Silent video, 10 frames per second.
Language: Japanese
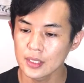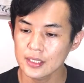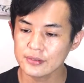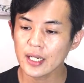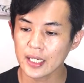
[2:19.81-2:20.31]

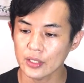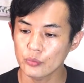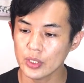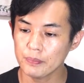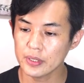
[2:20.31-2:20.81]
さらに
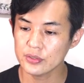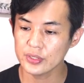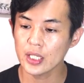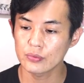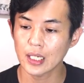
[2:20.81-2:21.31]
フィリピン
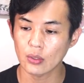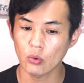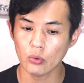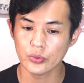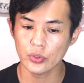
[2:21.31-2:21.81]
政府が
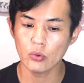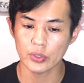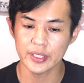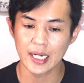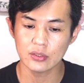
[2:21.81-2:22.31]
国境を
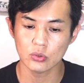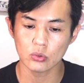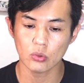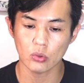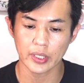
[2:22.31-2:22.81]
開くこ
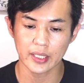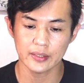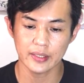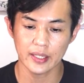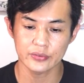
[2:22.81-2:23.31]
とを
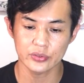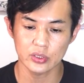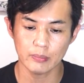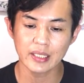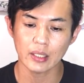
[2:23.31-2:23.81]
決定す
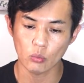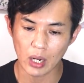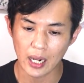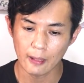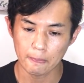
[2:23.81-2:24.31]
るまで
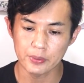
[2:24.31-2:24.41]
は